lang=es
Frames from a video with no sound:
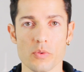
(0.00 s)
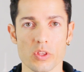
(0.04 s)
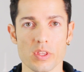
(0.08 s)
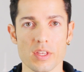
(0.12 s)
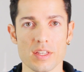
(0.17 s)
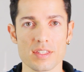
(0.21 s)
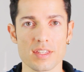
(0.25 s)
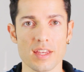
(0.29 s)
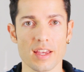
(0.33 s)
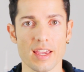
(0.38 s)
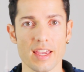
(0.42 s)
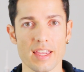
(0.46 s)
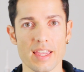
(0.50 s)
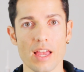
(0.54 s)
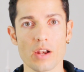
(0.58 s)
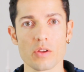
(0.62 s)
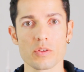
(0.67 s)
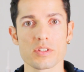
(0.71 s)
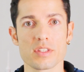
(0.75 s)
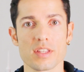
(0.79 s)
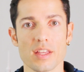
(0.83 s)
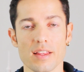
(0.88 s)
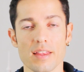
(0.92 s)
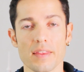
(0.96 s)
potencia que ya
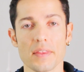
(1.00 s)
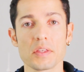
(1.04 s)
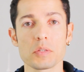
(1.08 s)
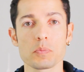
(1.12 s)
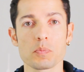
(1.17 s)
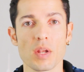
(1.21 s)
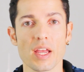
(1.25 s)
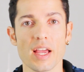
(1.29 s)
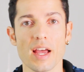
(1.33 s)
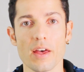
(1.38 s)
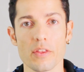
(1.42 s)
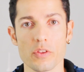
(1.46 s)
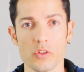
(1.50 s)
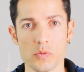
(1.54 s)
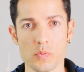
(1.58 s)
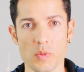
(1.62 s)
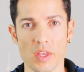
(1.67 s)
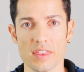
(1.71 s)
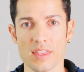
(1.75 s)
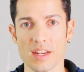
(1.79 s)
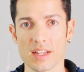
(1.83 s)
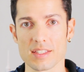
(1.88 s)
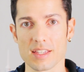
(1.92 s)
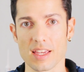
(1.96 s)
los tiene desplegados,
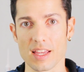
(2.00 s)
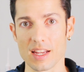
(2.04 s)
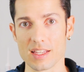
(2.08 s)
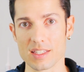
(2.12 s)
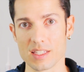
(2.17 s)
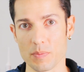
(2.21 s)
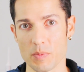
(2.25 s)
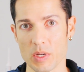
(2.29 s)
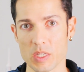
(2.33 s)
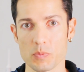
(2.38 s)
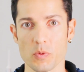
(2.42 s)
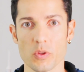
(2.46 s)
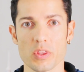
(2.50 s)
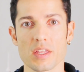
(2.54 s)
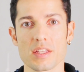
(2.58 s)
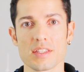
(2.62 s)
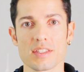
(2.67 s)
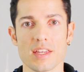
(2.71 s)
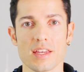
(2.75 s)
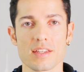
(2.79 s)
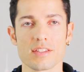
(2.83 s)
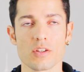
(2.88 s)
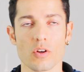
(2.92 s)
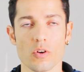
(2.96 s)
mientras que las demás
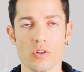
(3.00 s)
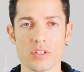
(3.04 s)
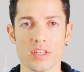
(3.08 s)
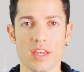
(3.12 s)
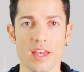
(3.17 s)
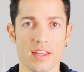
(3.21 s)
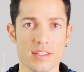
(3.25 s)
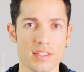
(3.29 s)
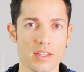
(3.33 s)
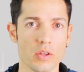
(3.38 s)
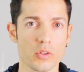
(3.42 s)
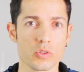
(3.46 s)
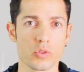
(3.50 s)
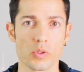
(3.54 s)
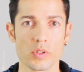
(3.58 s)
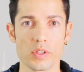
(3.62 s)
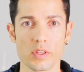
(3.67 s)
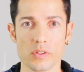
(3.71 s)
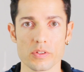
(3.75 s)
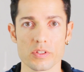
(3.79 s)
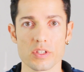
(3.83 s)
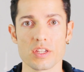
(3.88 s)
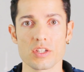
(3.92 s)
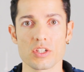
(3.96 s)
potencias, o sea Estados
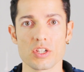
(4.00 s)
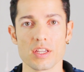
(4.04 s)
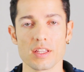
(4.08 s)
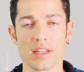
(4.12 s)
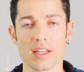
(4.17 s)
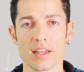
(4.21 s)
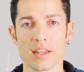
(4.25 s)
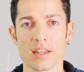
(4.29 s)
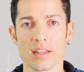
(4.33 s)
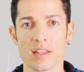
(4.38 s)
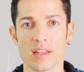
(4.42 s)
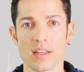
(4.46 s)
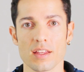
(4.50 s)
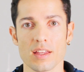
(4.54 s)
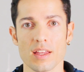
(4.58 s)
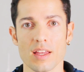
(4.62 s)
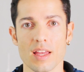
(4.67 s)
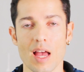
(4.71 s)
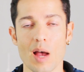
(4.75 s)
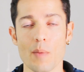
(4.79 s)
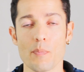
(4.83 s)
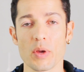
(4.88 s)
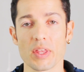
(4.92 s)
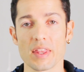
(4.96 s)
Unidos y China,
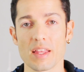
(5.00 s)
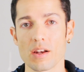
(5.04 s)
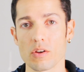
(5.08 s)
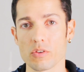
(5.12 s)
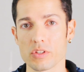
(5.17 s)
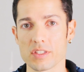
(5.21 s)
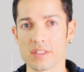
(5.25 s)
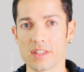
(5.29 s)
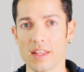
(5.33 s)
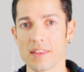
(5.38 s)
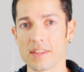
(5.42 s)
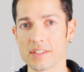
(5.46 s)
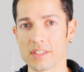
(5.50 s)
apenas los están